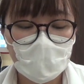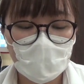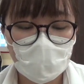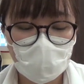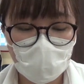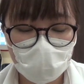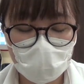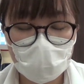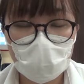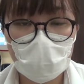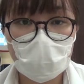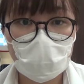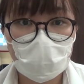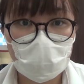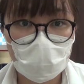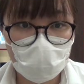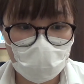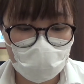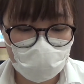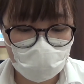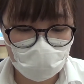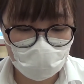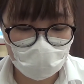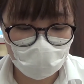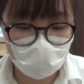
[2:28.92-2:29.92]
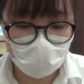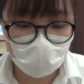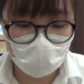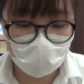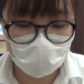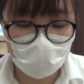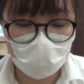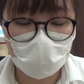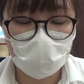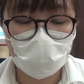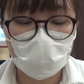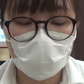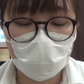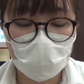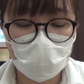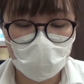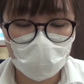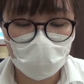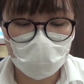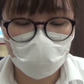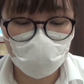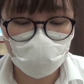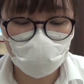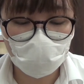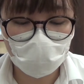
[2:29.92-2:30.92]
また紫には
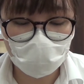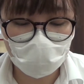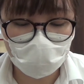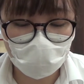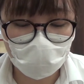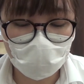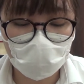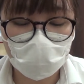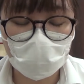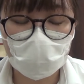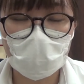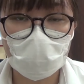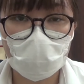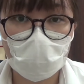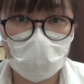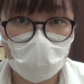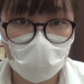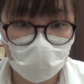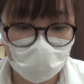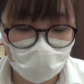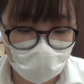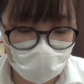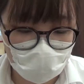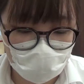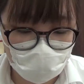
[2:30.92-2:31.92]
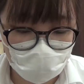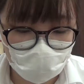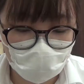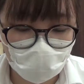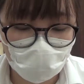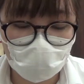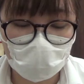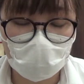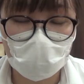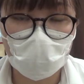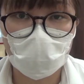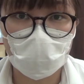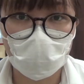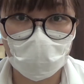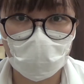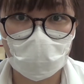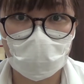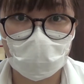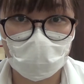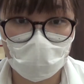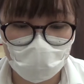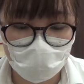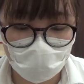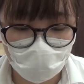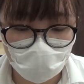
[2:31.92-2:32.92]
心と体を癒す効果を持っ
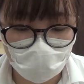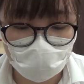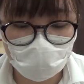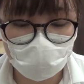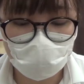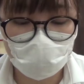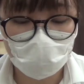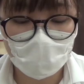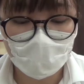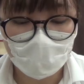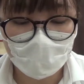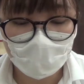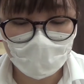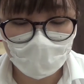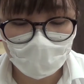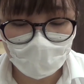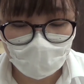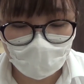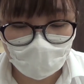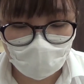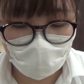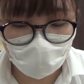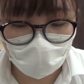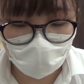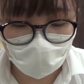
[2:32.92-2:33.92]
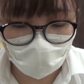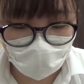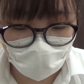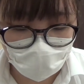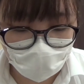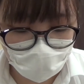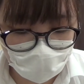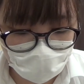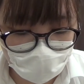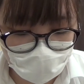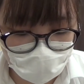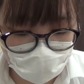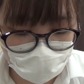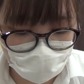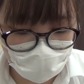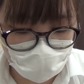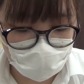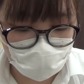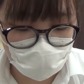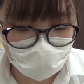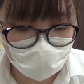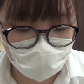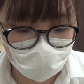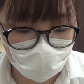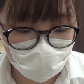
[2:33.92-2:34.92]
ています気分を落ち着か
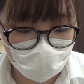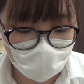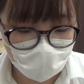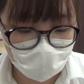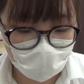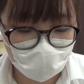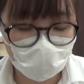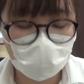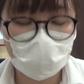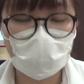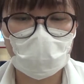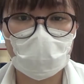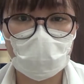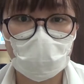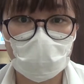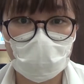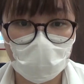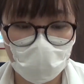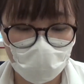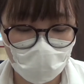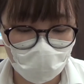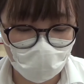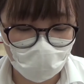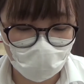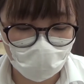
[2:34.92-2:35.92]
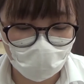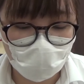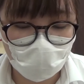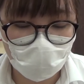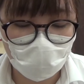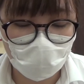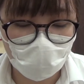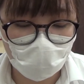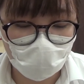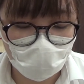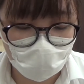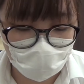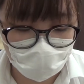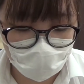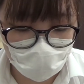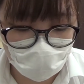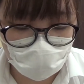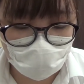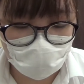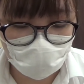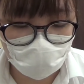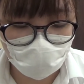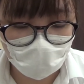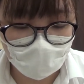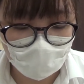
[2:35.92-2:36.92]
せることができる色でもありま
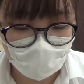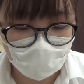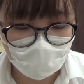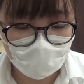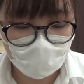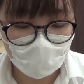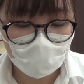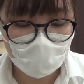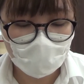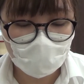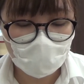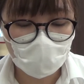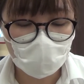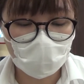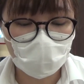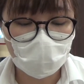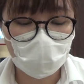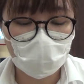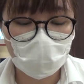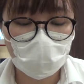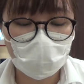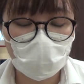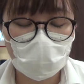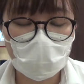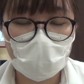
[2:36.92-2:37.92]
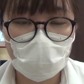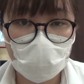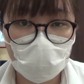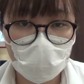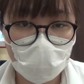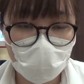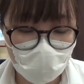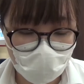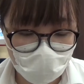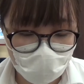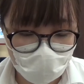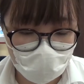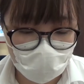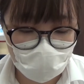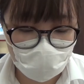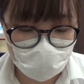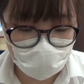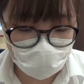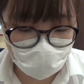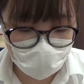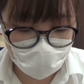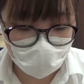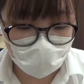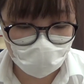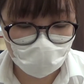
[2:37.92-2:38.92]
す心と体を癒
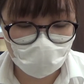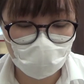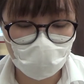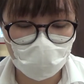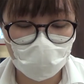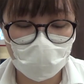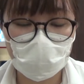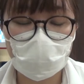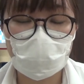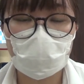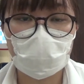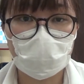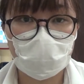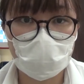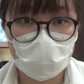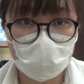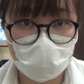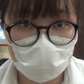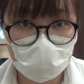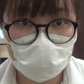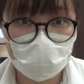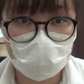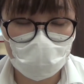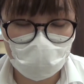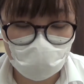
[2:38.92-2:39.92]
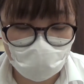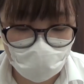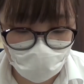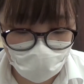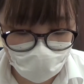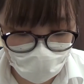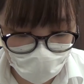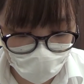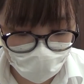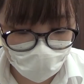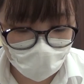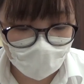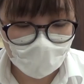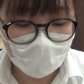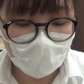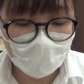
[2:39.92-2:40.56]
したい気分を落ち着かせたい